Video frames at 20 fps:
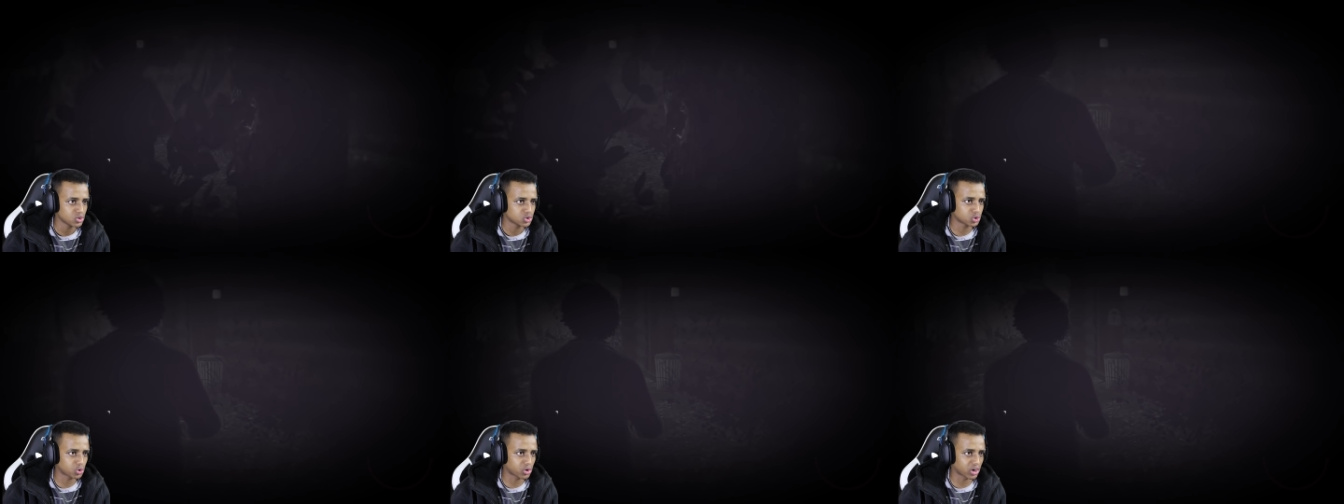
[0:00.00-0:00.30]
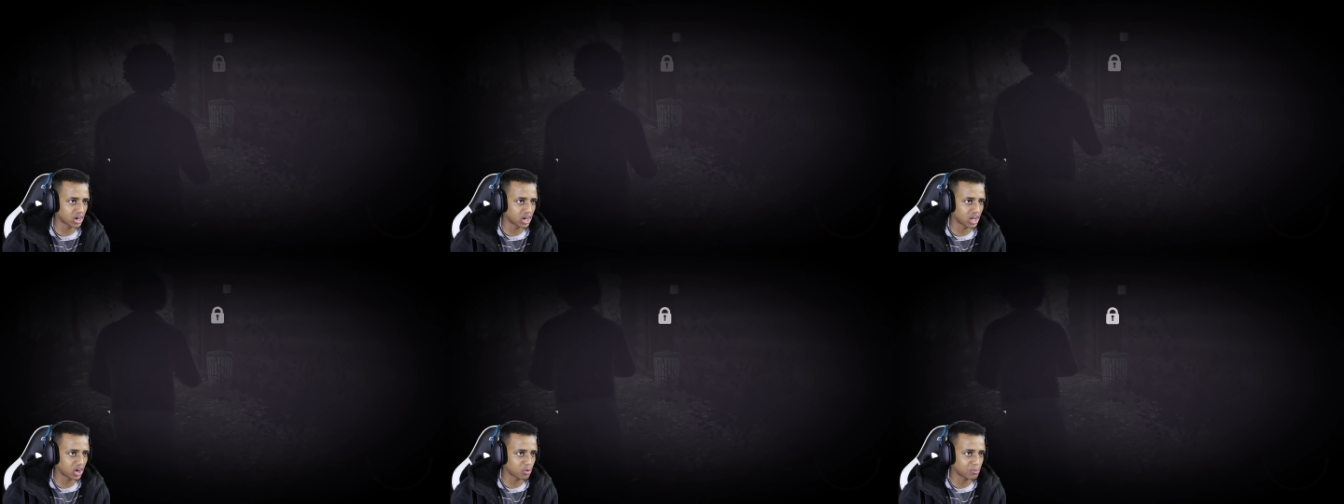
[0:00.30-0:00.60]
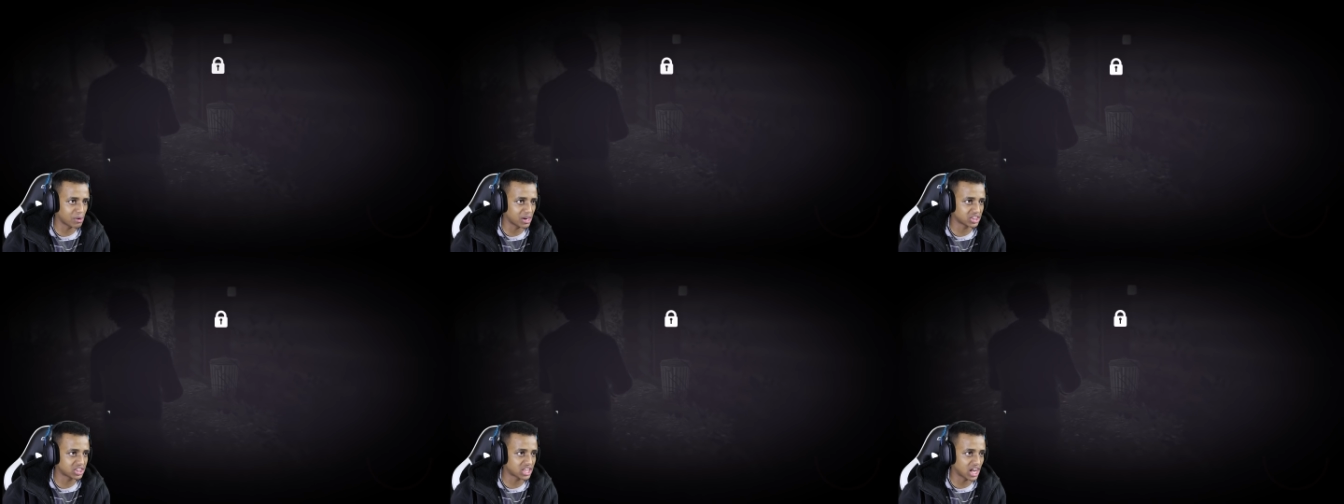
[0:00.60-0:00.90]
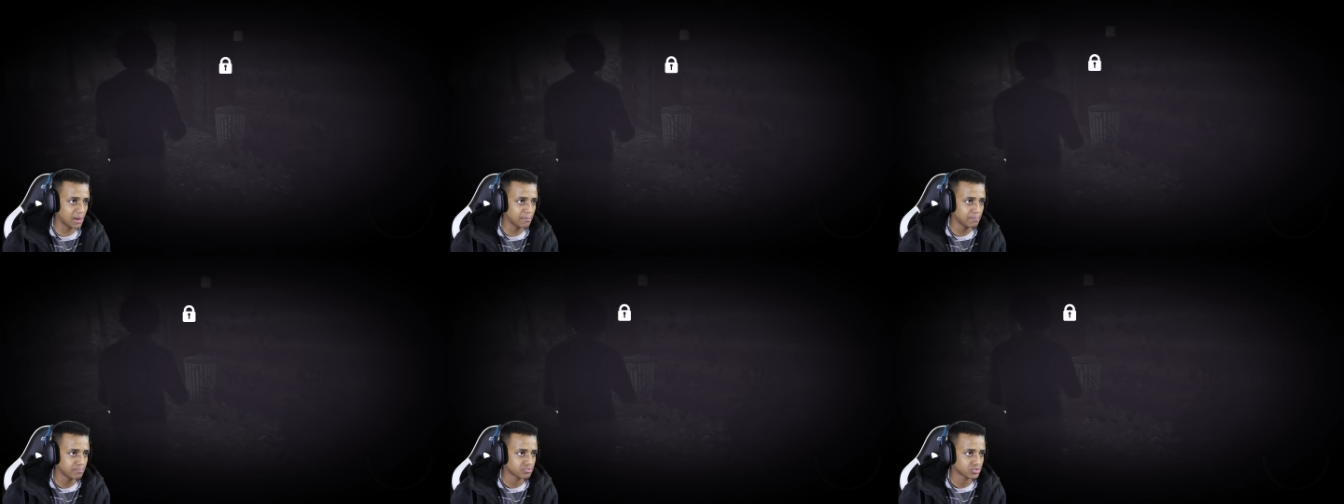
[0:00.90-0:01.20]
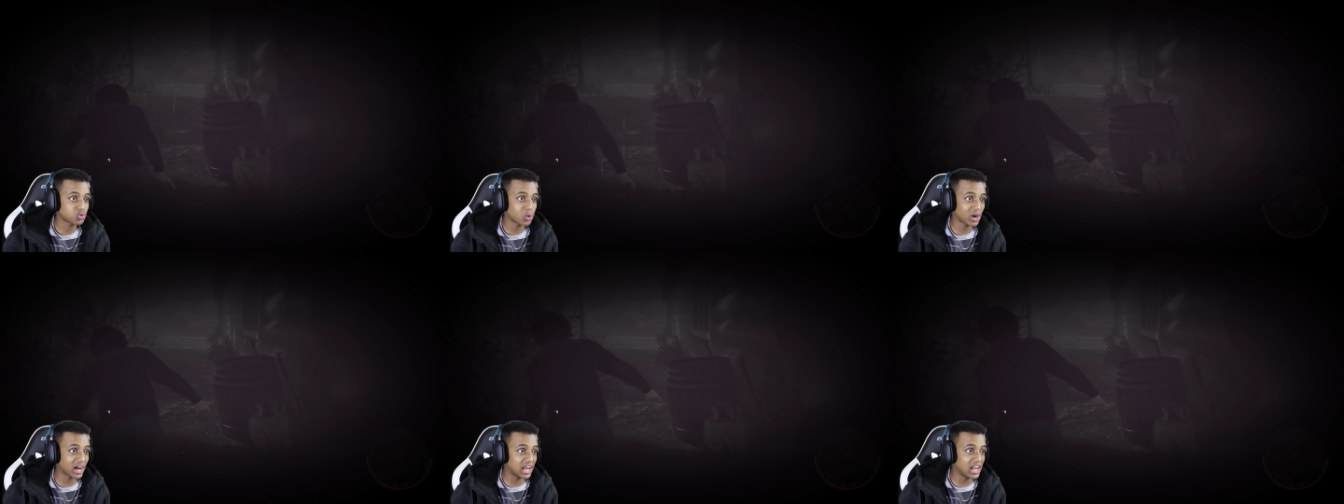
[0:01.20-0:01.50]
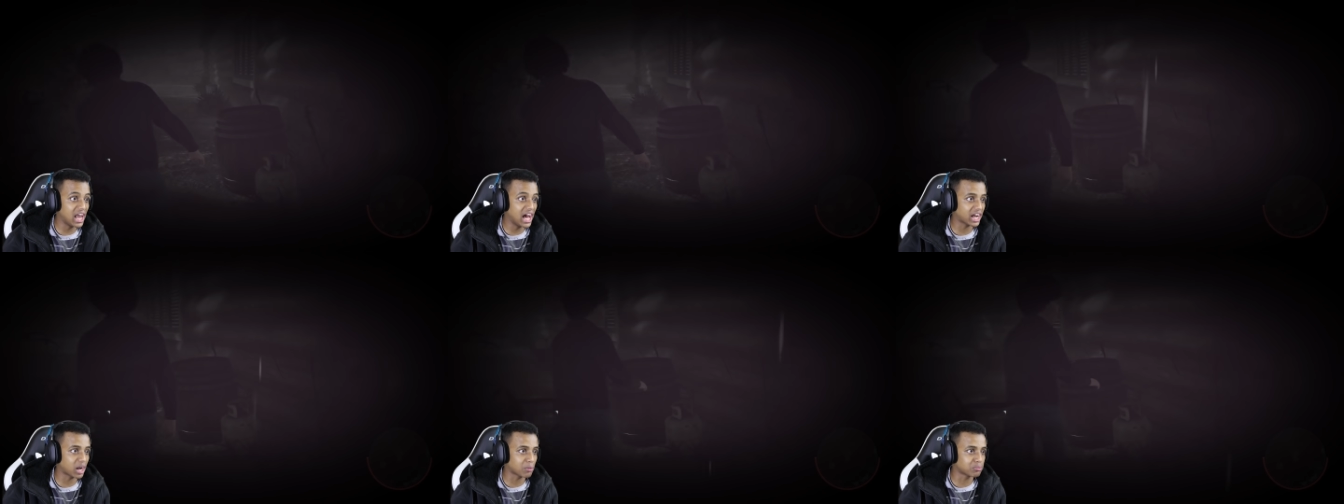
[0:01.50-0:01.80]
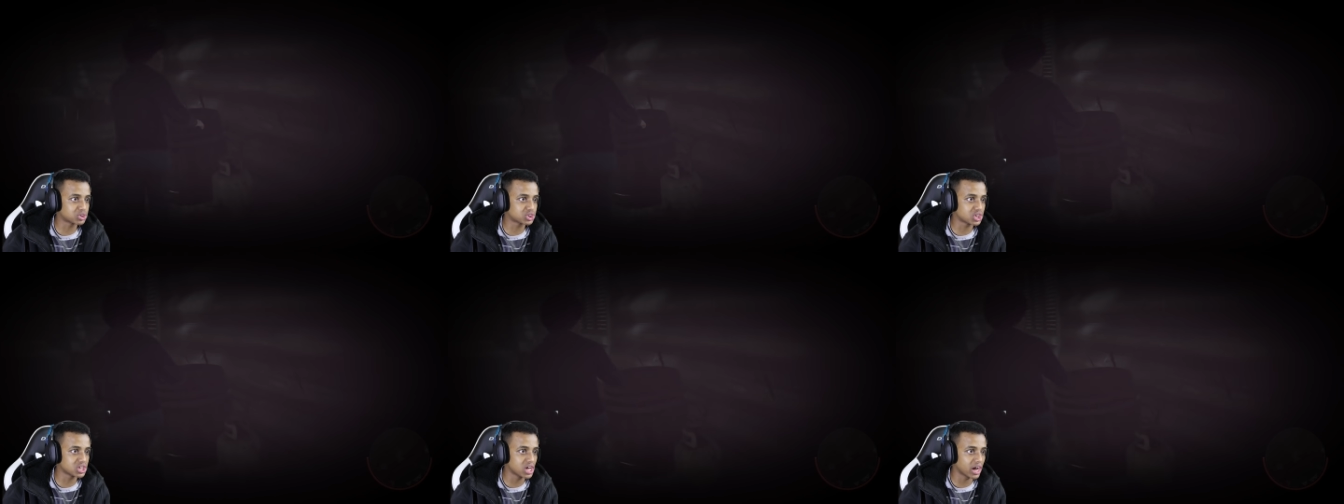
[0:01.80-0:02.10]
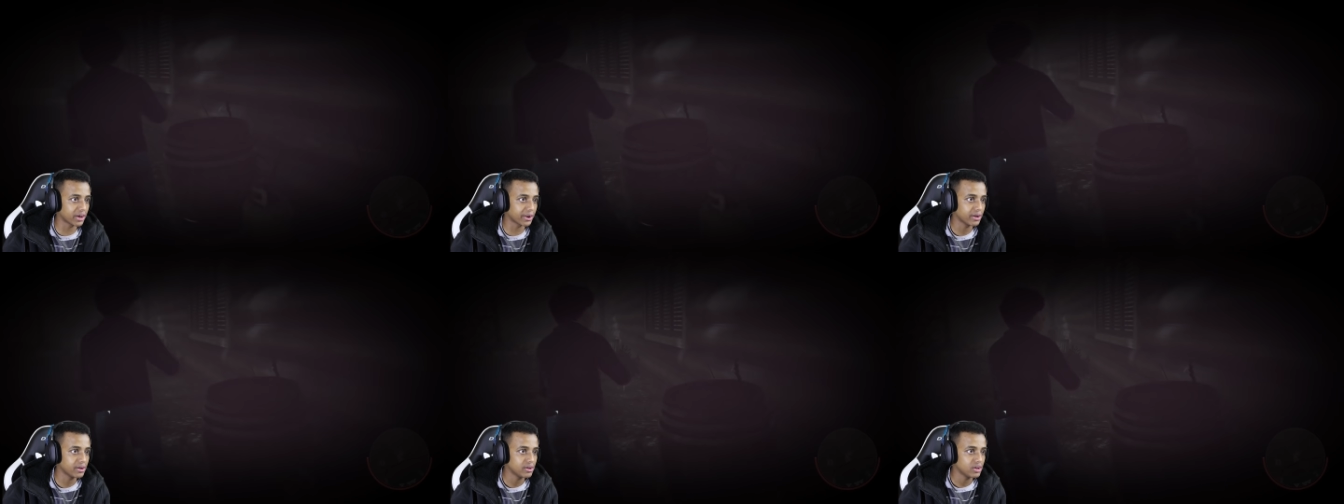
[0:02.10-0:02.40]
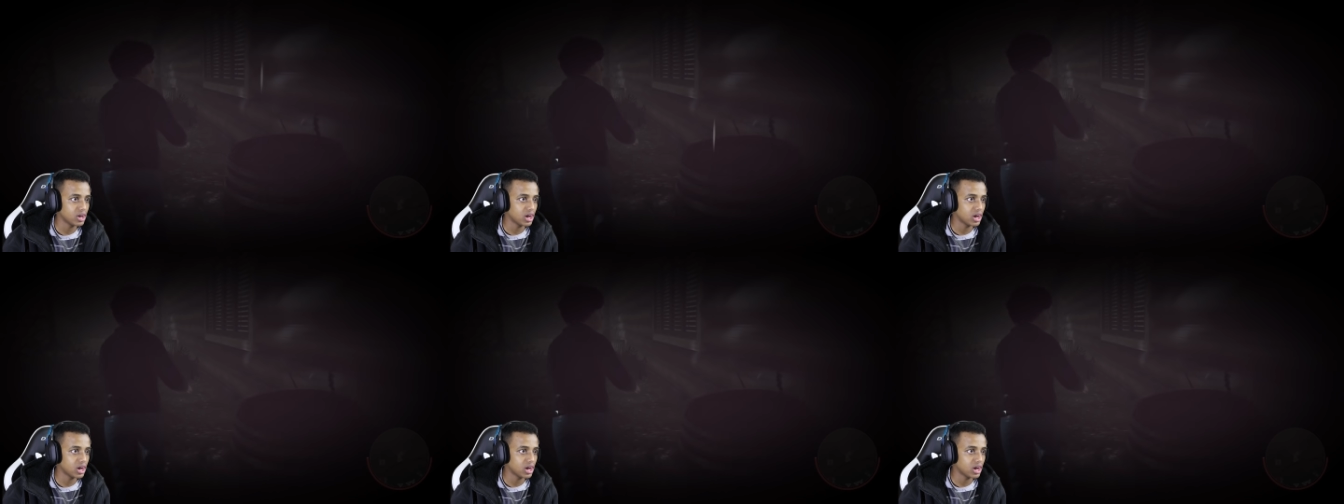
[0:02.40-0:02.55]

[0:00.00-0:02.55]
شكرا لكم على الدعم اتوقع لحق ابو السياره